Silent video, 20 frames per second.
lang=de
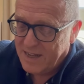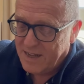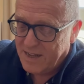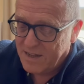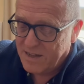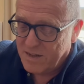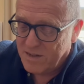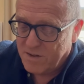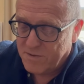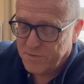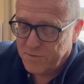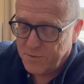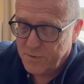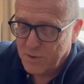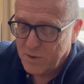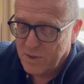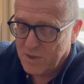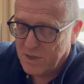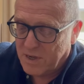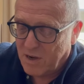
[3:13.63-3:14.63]
äh,
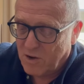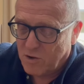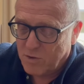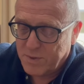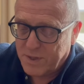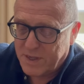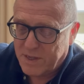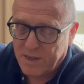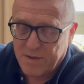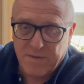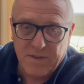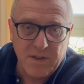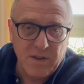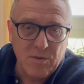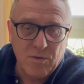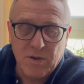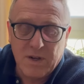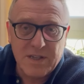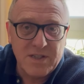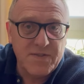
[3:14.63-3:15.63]
für, glaube ich, irgendwie
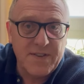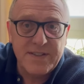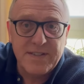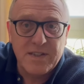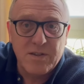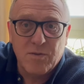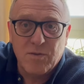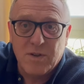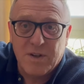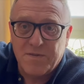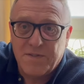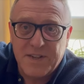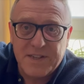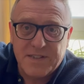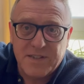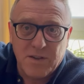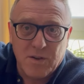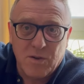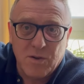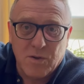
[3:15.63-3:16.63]
120,
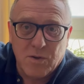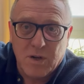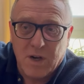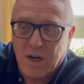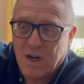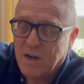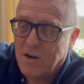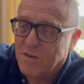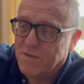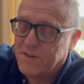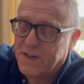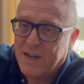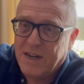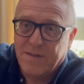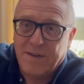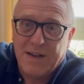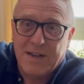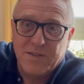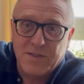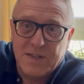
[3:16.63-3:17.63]
140 Euro gekauft
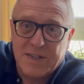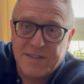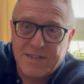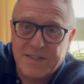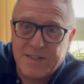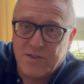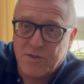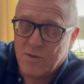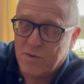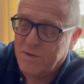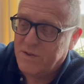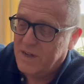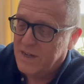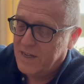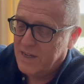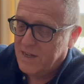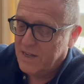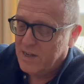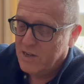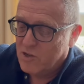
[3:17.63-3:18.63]
habe. Also das ist schon,
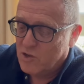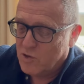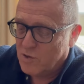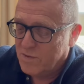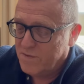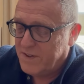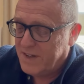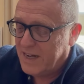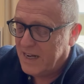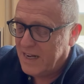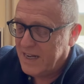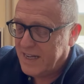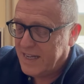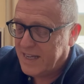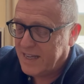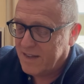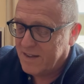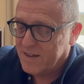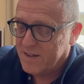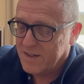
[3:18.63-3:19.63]
schon
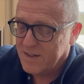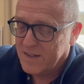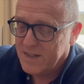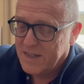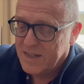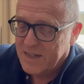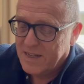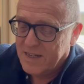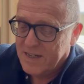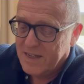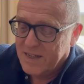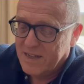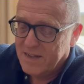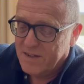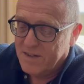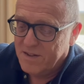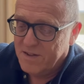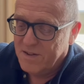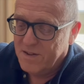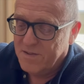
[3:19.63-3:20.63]
wirklich äh,
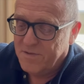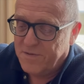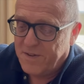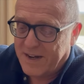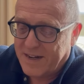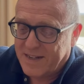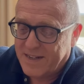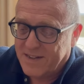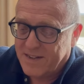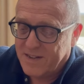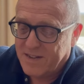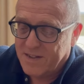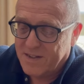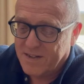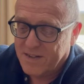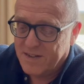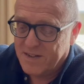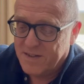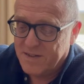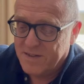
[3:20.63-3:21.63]
äh Fakt.
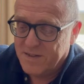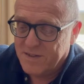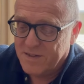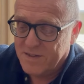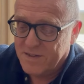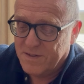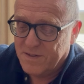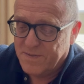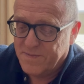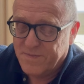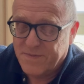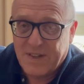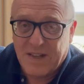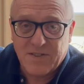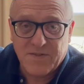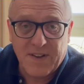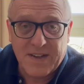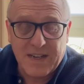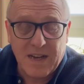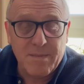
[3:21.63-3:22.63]
Äh,
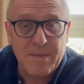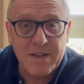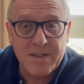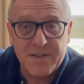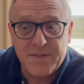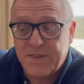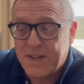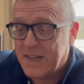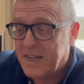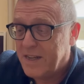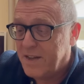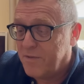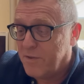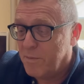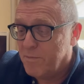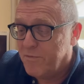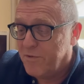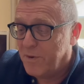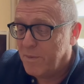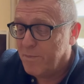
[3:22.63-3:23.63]
das war damals wirklich
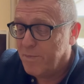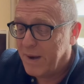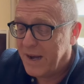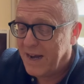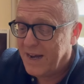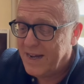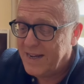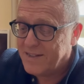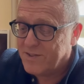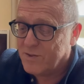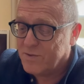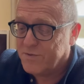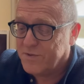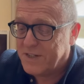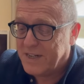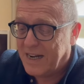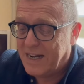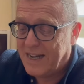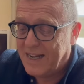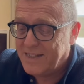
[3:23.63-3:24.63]
vom, vom Preis und von
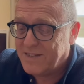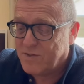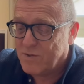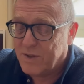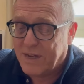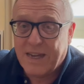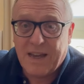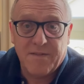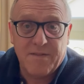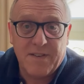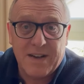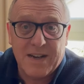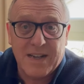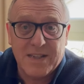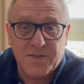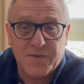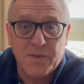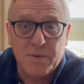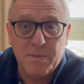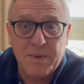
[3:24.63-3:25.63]
der Leistung her war
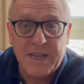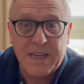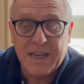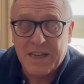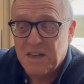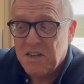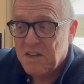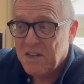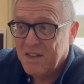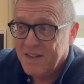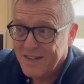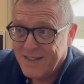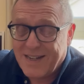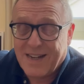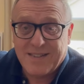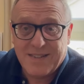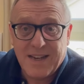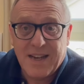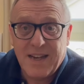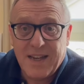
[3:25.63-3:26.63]
das für mich
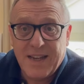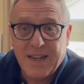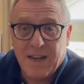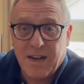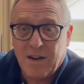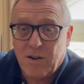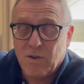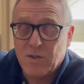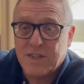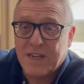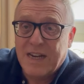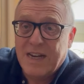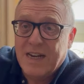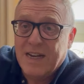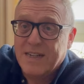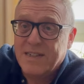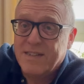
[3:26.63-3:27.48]
tatsächlich herausragend.